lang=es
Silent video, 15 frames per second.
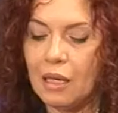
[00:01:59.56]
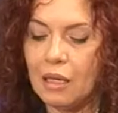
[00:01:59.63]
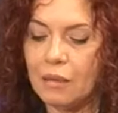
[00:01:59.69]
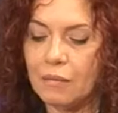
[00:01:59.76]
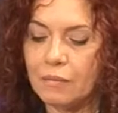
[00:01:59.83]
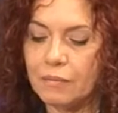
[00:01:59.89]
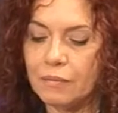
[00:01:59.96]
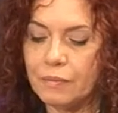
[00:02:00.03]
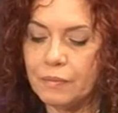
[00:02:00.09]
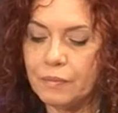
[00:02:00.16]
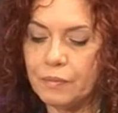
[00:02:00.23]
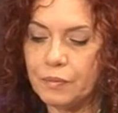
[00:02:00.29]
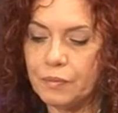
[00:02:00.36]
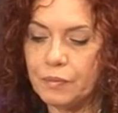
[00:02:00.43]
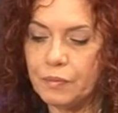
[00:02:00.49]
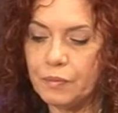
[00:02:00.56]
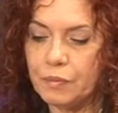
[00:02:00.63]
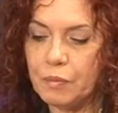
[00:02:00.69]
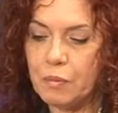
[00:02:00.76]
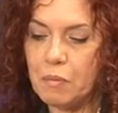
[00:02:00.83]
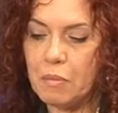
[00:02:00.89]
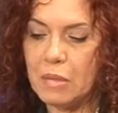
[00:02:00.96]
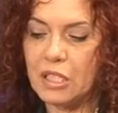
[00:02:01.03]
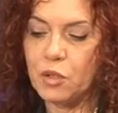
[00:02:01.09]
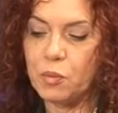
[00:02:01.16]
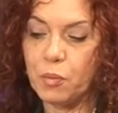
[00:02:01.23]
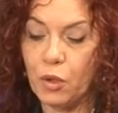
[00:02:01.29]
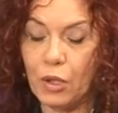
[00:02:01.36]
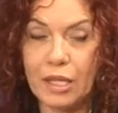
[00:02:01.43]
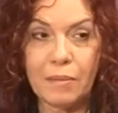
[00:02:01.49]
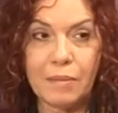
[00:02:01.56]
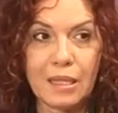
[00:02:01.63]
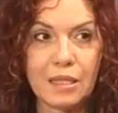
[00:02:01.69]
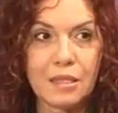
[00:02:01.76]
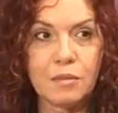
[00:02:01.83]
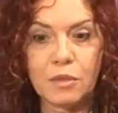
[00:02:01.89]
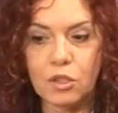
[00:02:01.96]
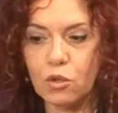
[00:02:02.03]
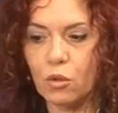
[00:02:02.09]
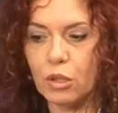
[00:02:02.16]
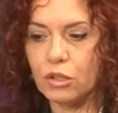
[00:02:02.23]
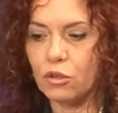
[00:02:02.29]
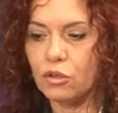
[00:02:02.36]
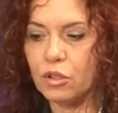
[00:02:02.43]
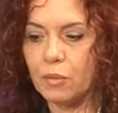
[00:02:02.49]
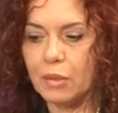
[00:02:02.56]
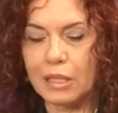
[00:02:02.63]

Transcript: mm, mis poemas, mis cuentos y mis